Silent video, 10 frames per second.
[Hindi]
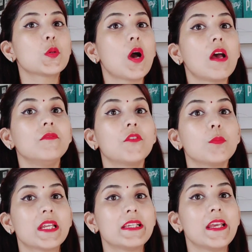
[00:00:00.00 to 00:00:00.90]
सो आई एम
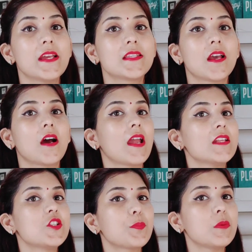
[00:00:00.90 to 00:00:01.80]
फ्रॉम दिल्ली एनसीआर
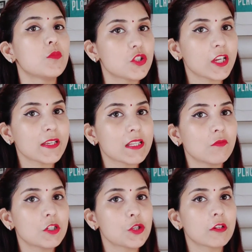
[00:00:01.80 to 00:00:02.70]
एंड जब भी मुझे
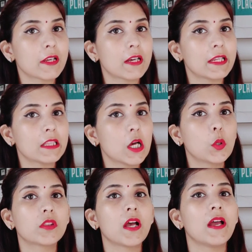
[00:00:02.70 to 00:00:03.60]
सिल्वर ज्वेलरी खरीदना
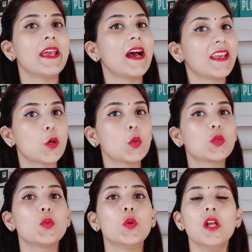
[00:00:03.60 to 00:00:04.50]
होता है आई गो
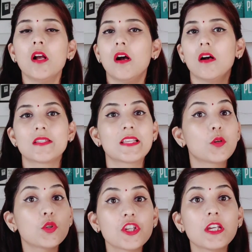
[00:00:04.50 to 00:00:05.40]
टू
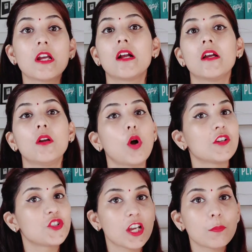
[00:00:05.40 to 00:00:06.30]
सरोजी नगर
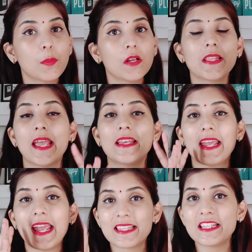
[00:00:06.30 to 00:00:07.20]
और जनपथ एंड
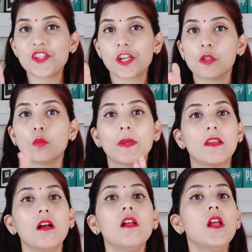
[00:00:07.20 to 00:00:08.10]
ऐसी जगहों पे
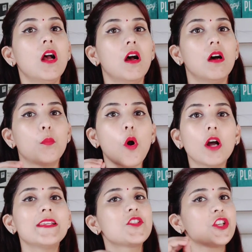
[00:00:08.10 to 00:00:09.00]
ना uh,
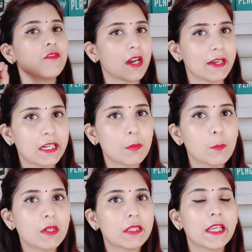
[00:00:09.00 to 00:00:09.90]
बहुत ही अच्छी वैरायटी भी
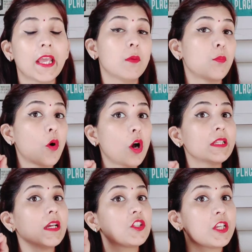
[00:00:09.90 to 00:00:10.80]
मिलती है बहुत
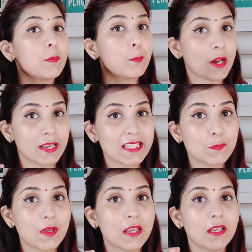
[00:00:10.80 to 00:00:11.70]
ही अच्छे प्राइस
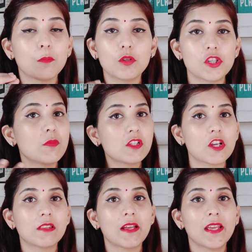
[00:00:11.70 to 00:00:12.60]
पे मुझे मिल
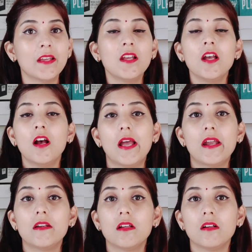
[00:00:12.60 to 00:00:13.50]
जाता है
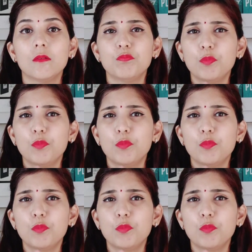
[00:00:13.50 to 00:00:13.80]
एंड uh,